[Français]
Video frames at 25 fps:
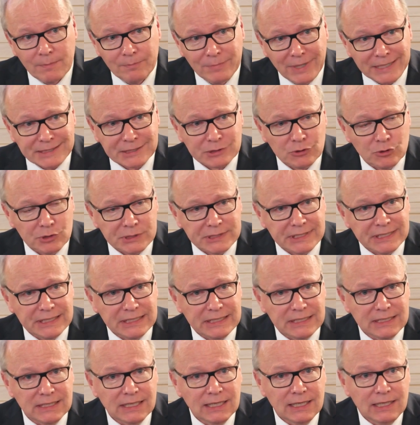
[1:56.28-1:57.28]
parce que
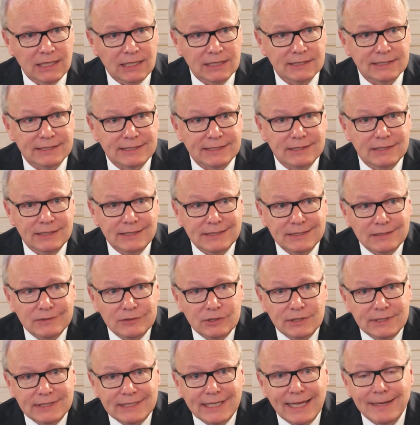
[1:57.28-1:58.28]
c'est
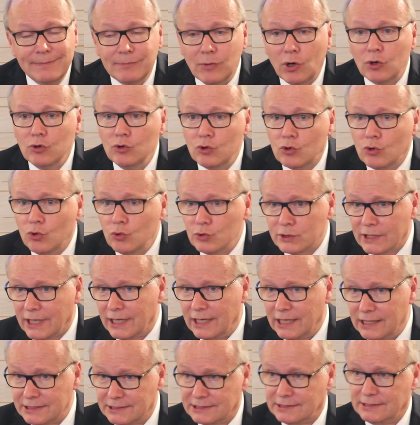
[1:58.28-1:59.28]
tellement le
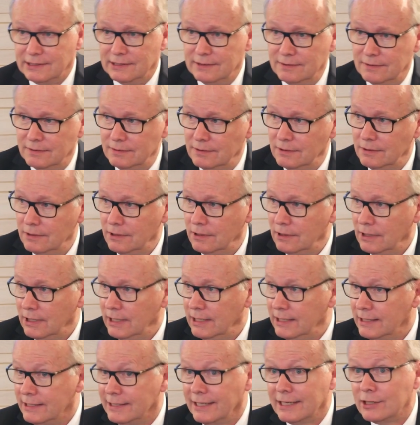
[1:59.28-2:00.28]
contraste
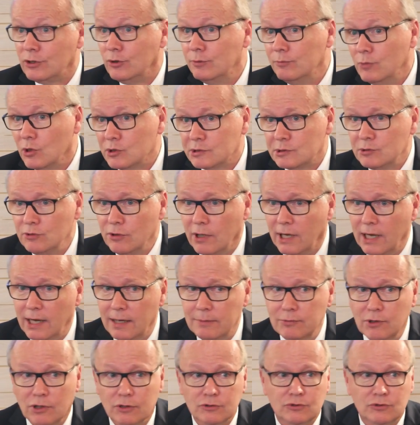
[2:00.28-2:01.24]
est incommensurable